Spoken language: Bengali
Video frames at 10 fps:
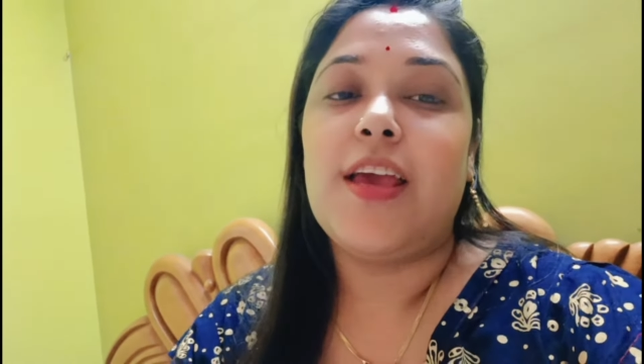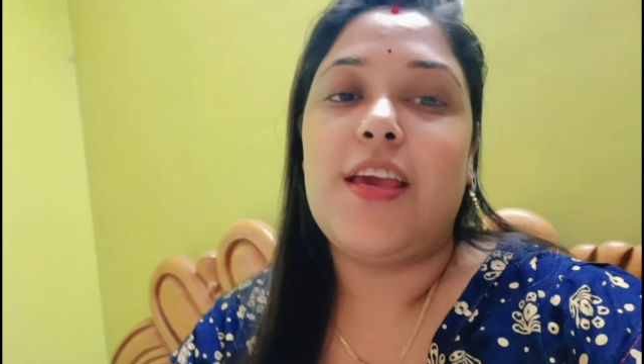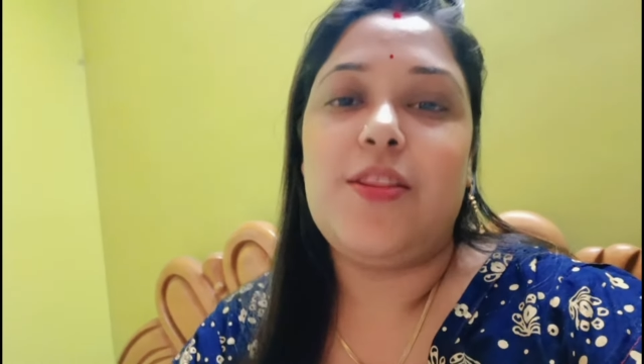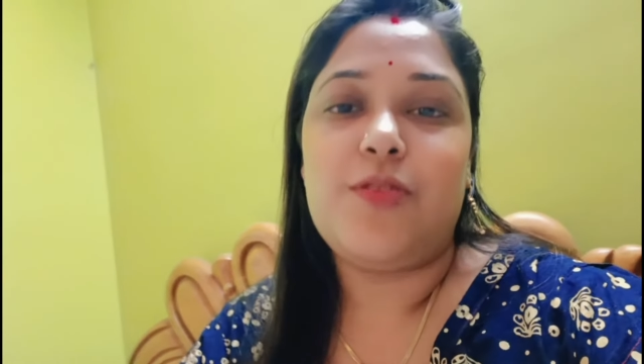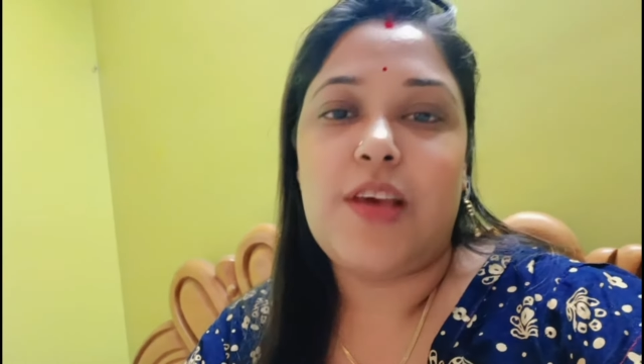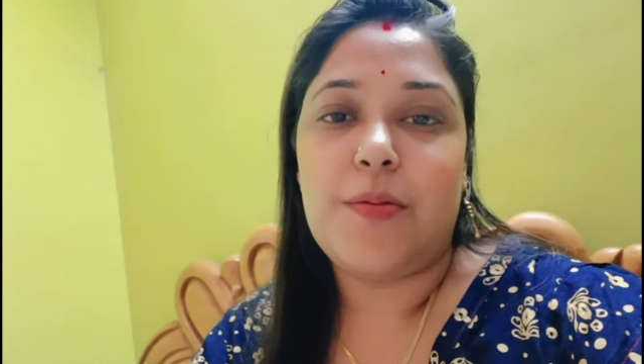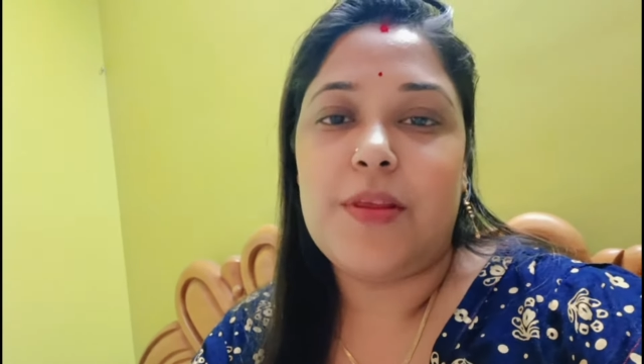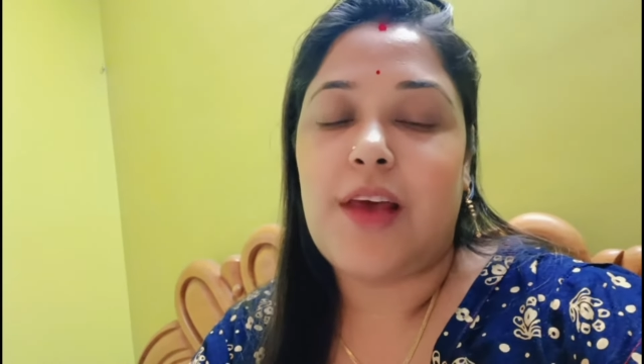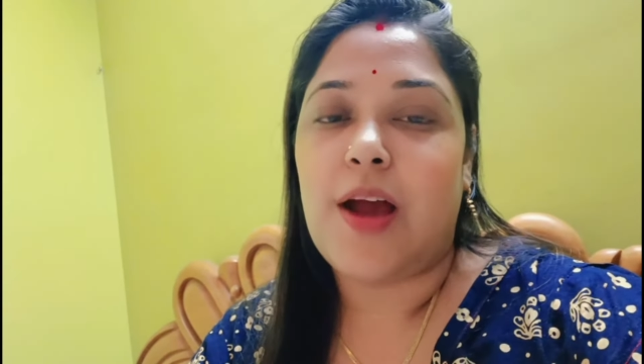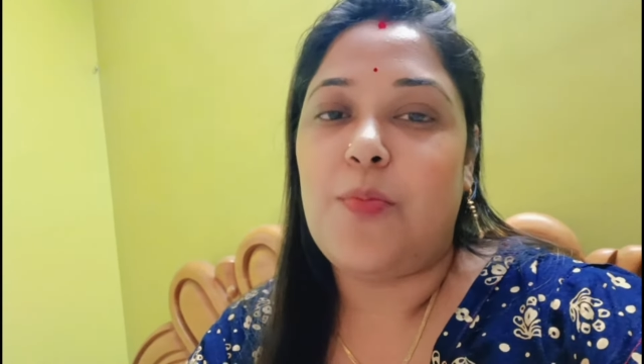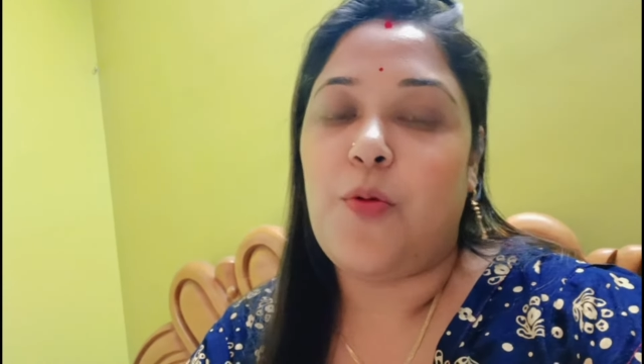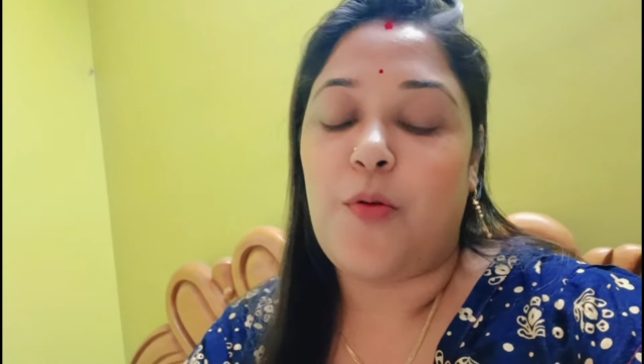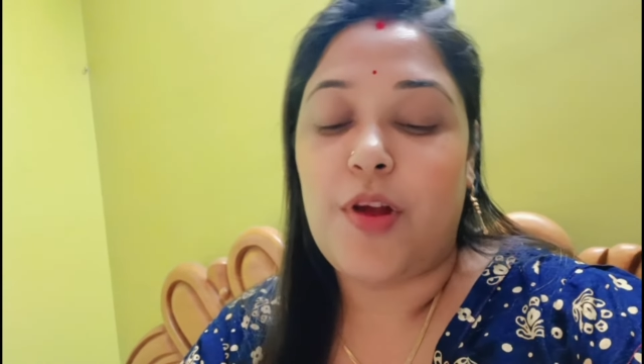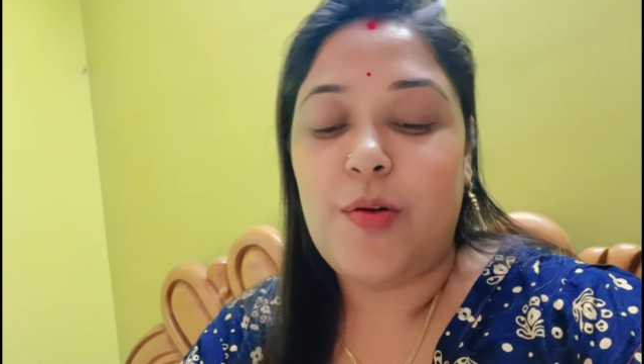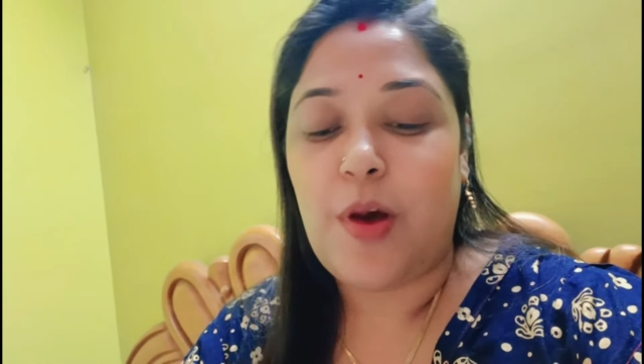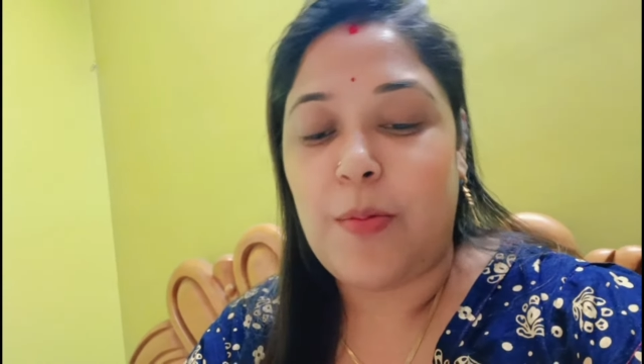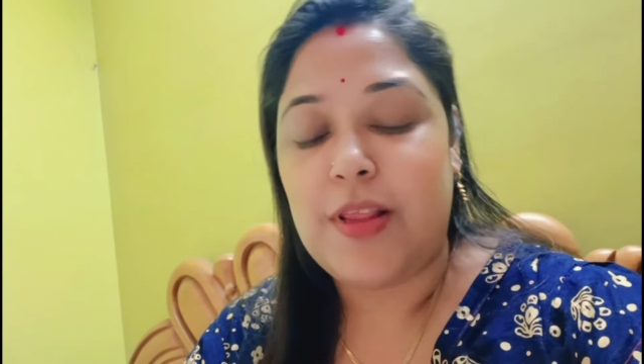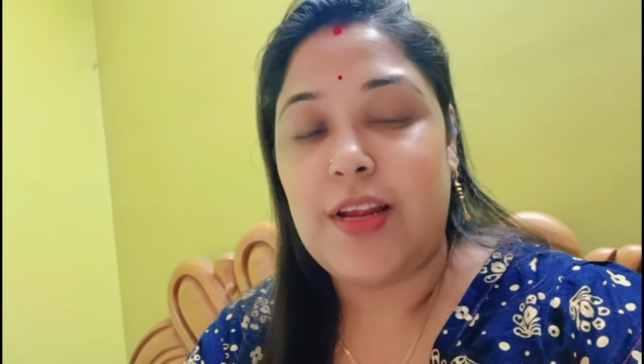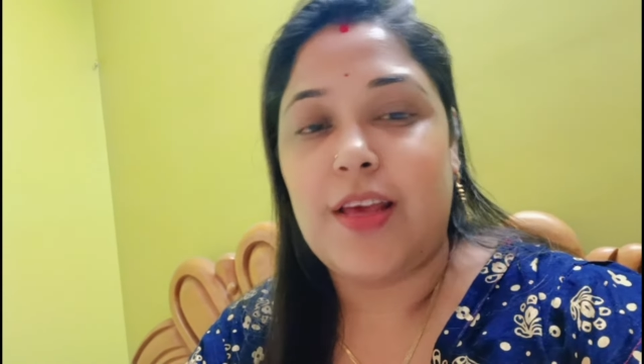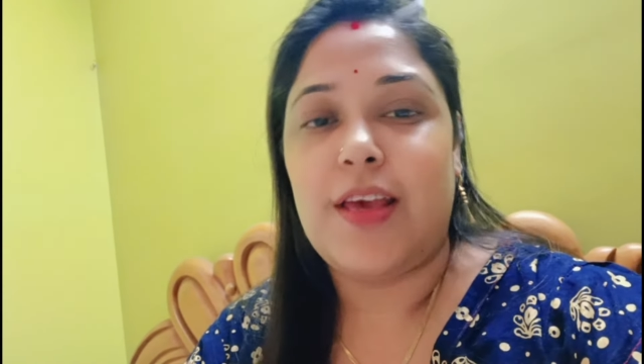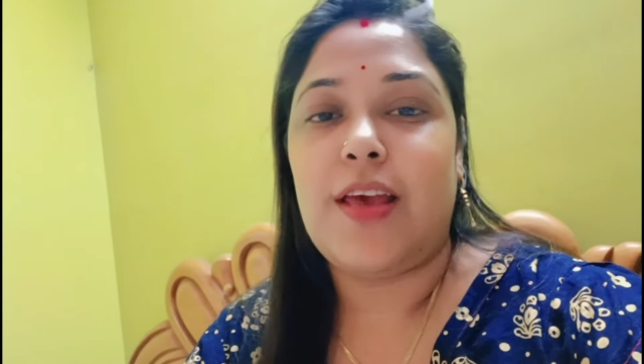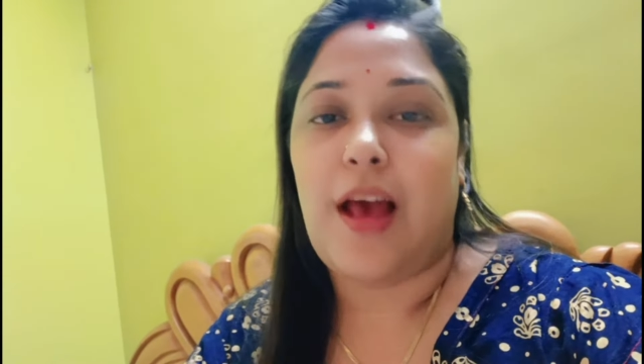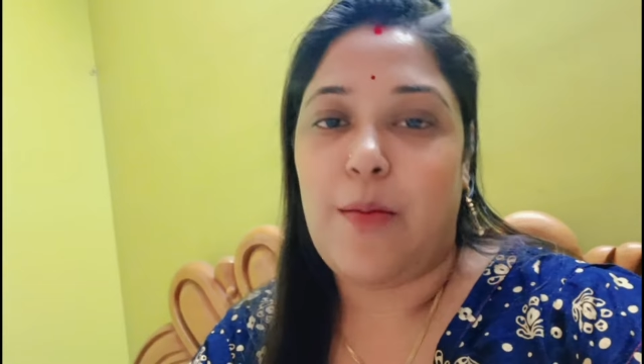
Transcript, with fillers: কিন্তু দেখবে তারপরেও আমাদেরকে